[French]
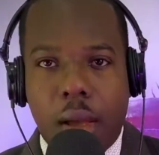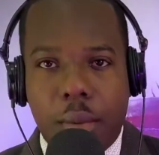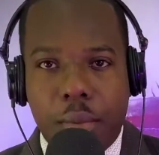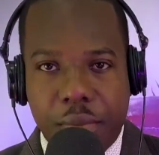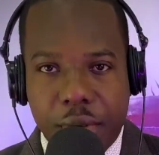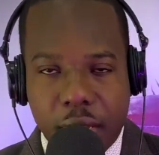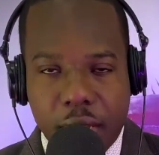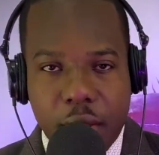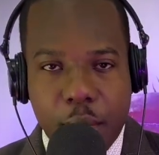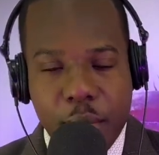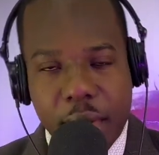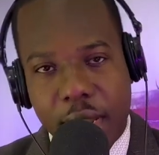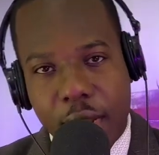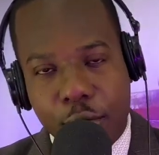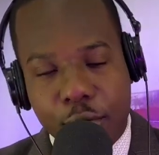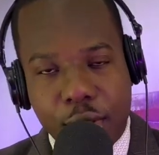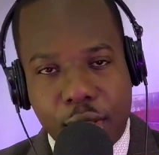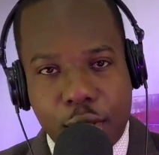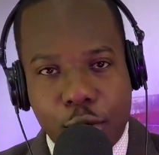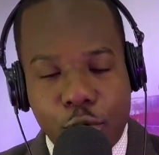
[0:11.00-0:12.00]
Bien-aimés dans
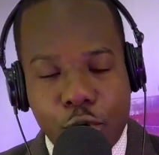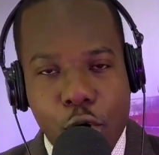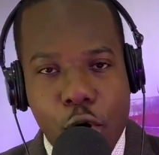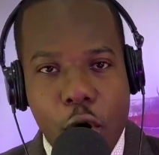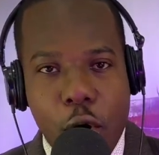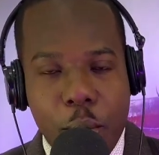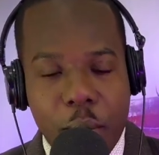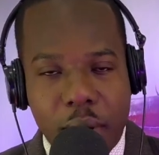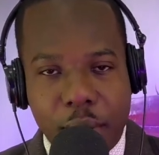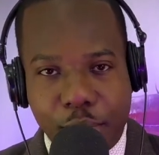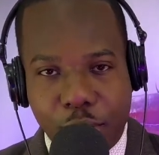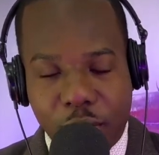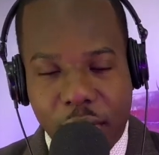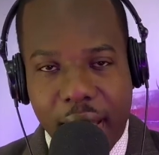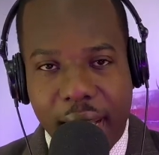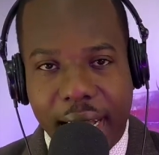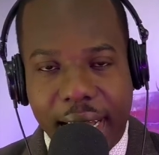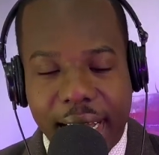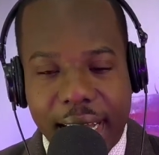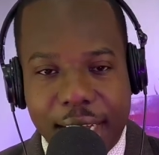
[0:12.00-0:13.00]
le Seigneur, membres de
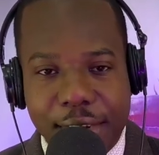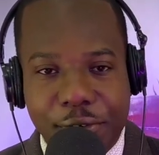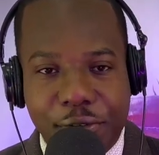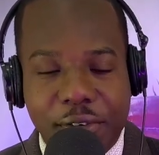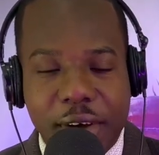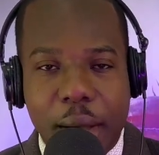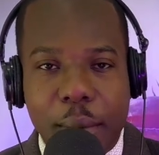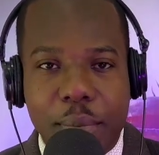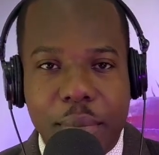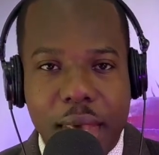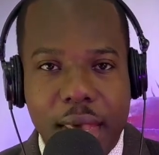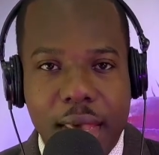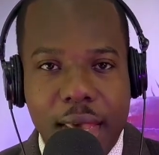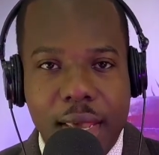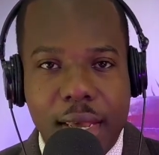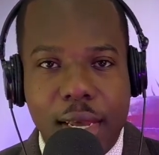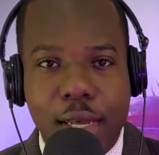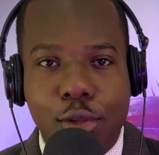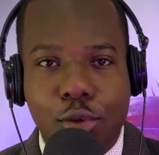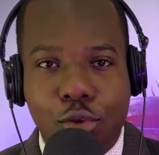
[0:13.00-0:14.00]
la grande
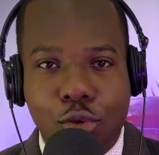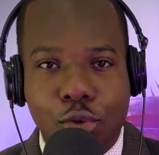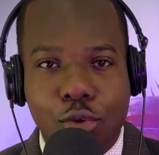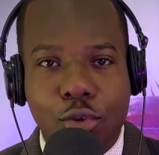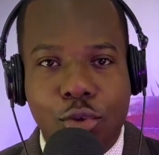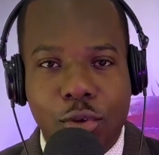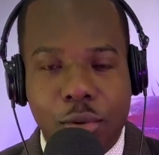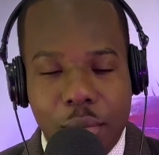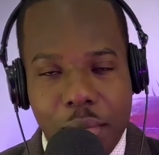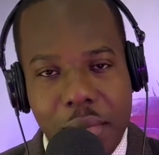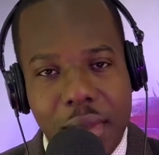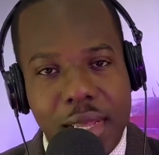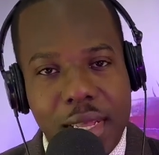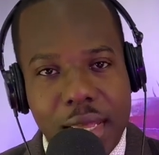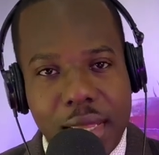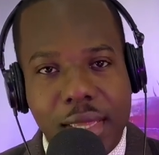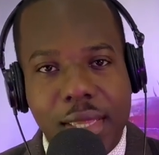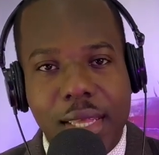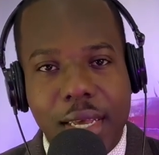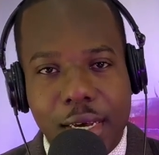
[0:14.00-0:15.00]
famille du
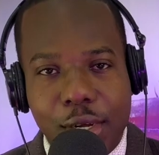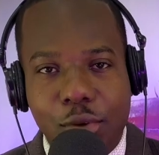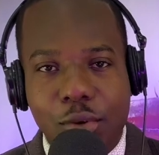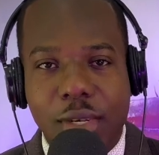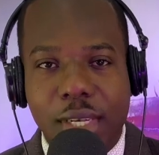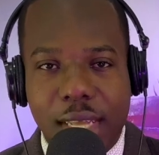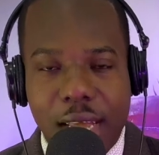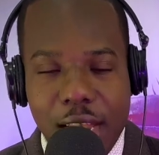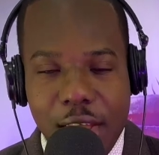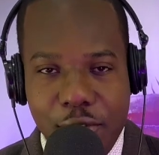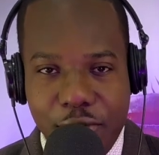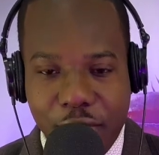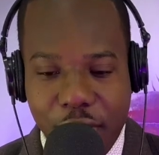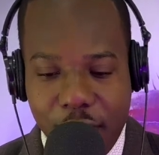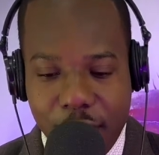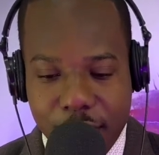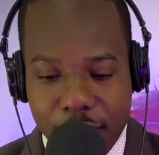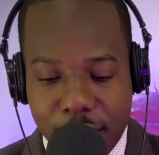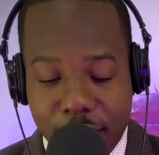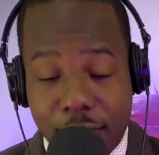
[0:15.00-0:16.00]
ministère de
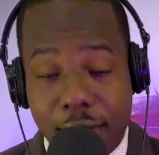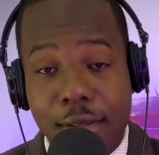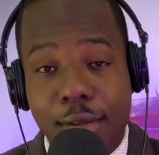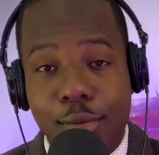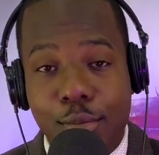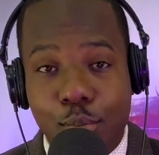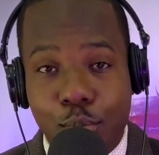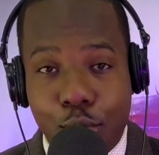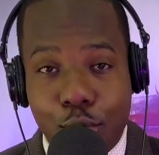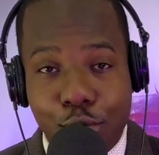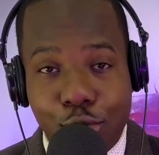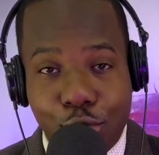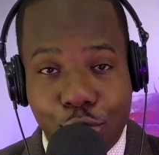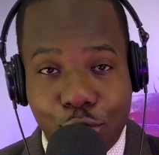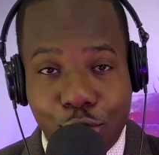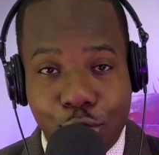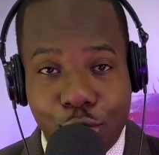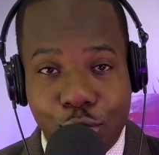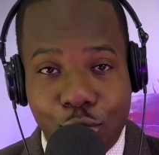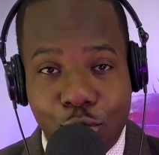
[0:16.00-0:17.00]
délivrance,
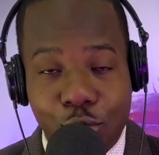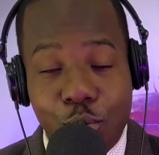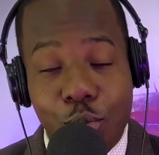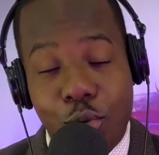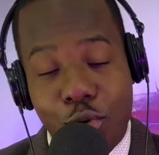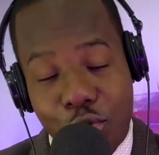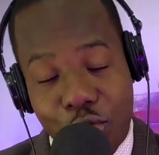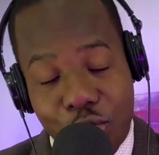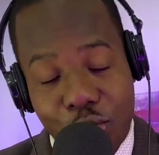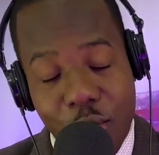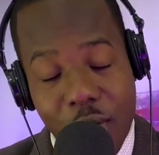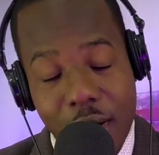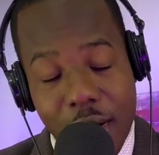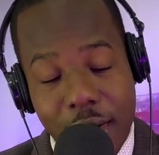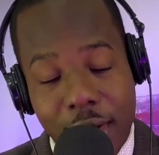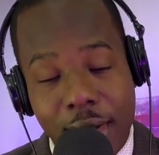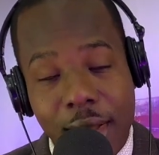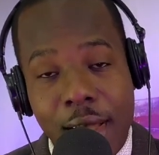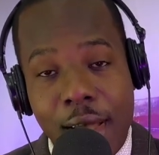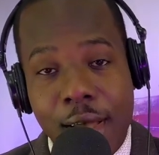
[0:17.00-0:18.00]
bonjour,
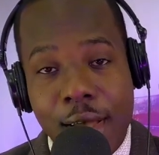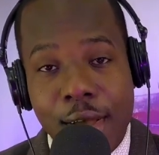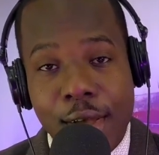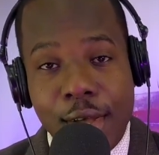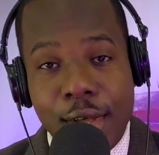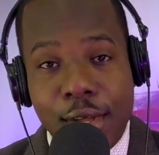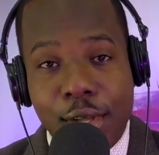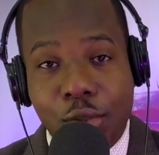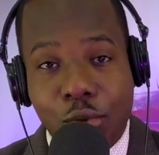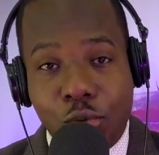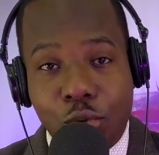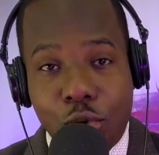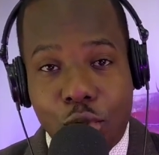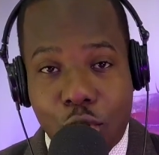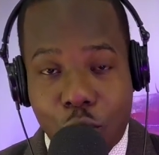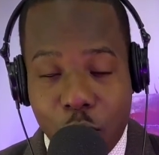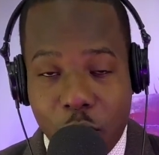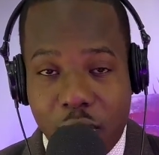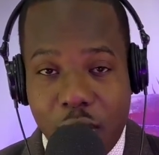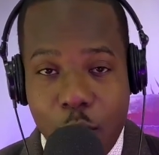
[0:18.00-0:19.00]
bonsoir. Nous
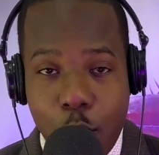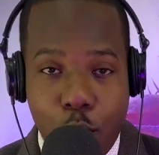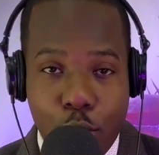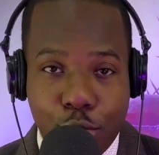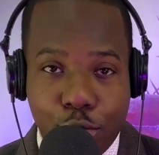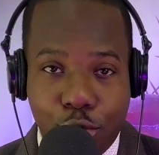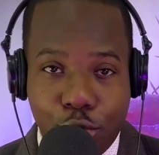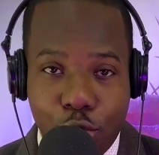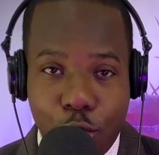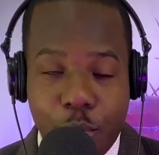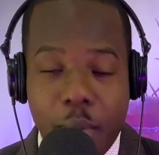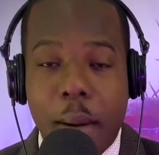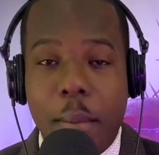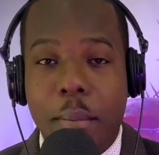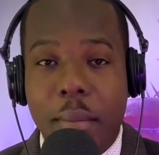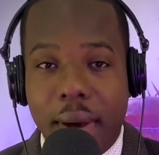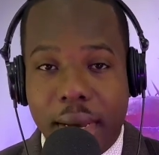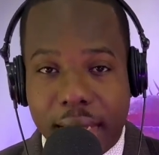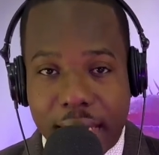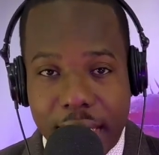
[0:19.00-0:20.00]
souhaitons, bon Dieu, pas
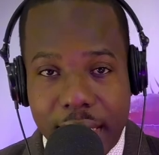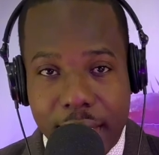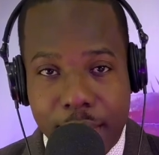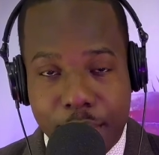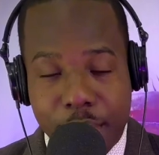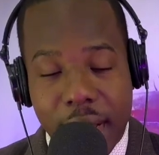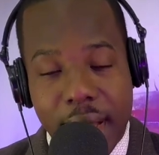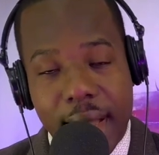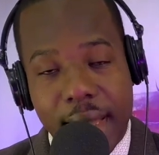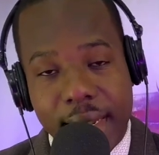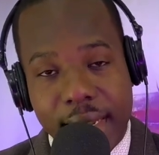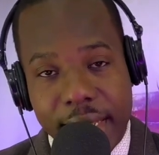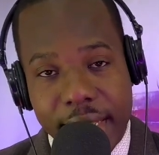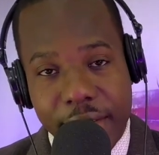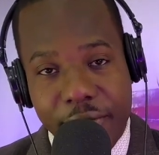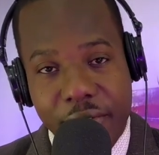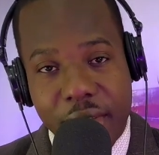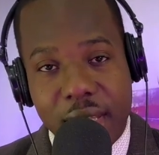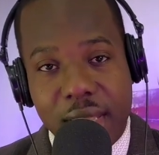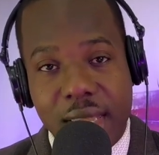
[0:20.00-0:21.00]
manquer par des
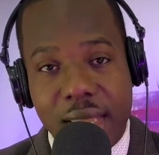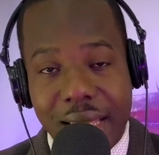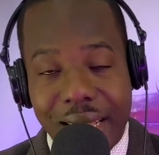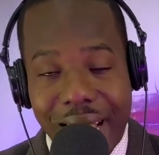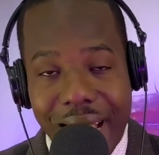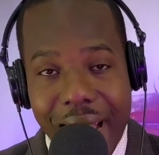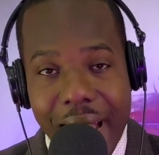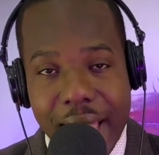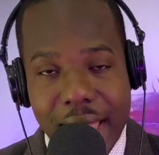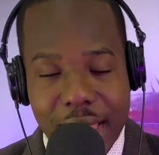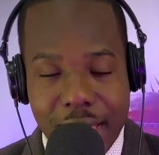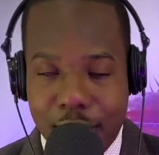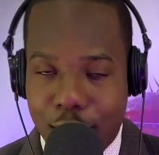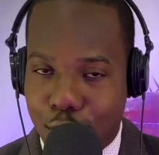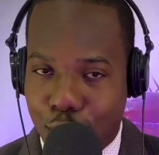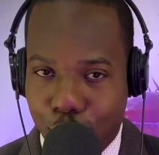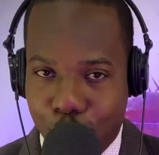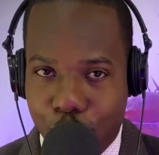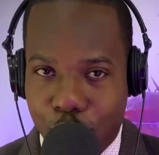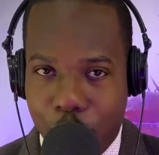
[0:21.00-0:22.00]
versets grâce
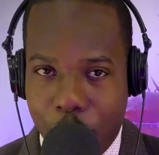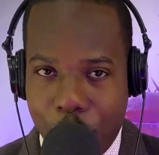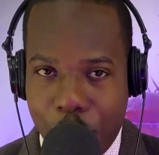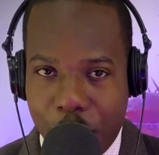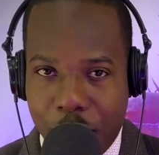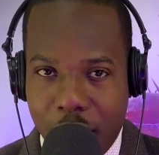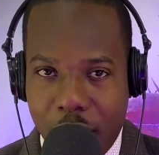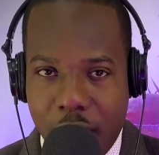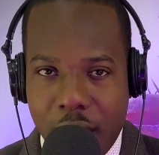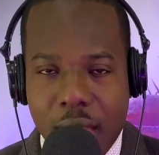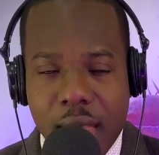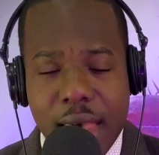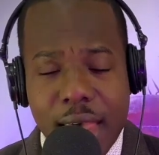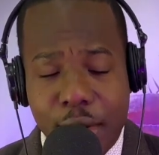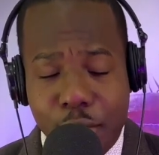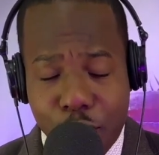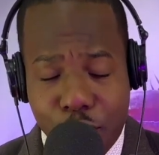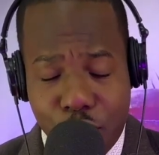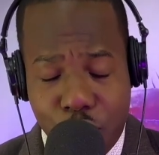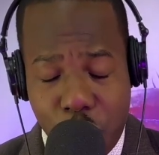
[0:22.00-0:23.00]
sous nous. Et
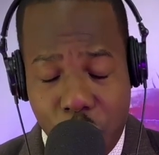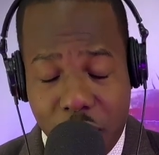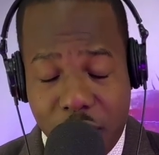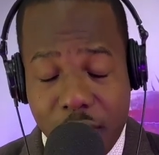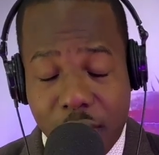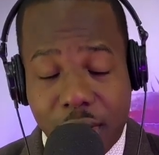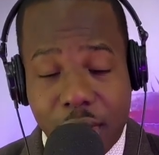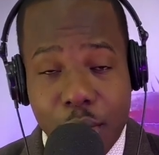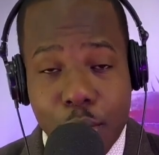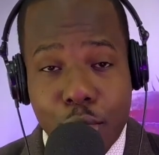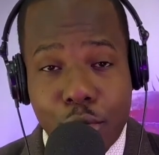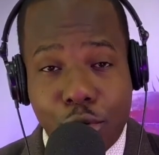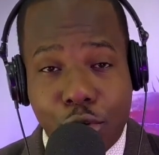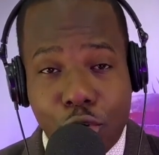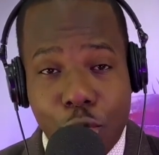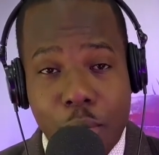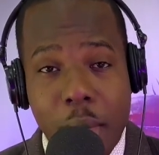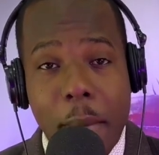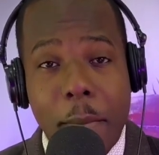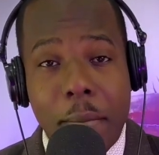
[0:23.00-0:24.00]
nous sommes certains, bon
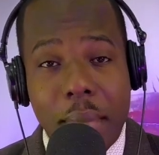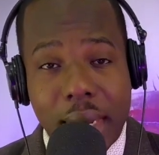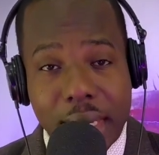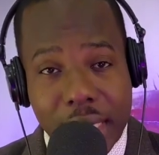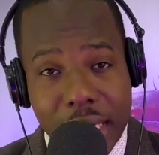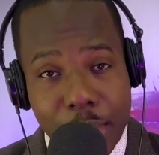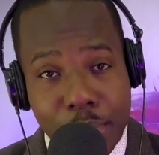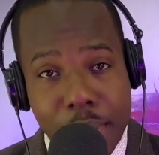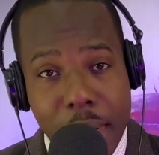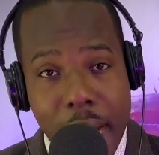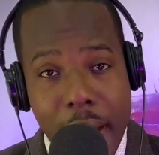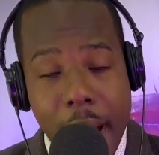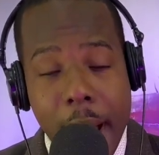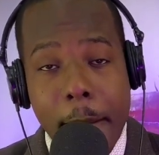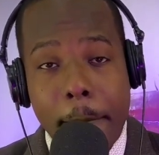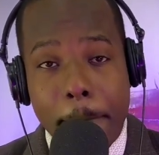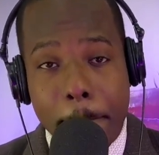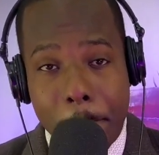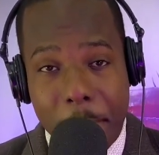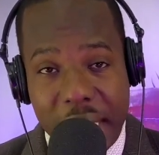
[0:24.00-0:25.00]
Dieu, pas manquer par
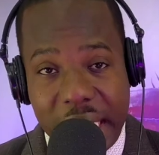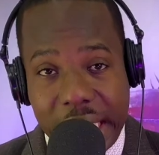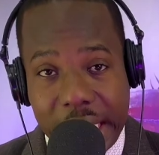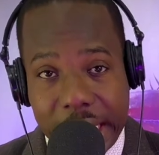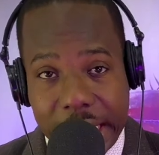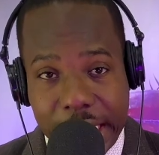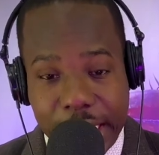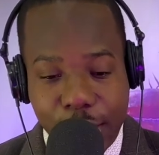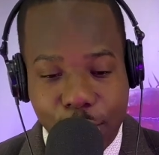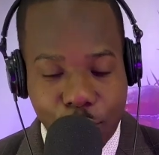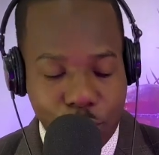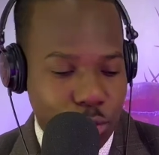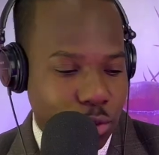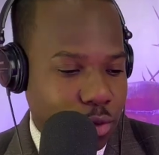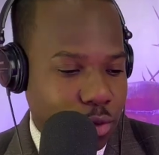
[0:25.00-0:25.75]
béni nous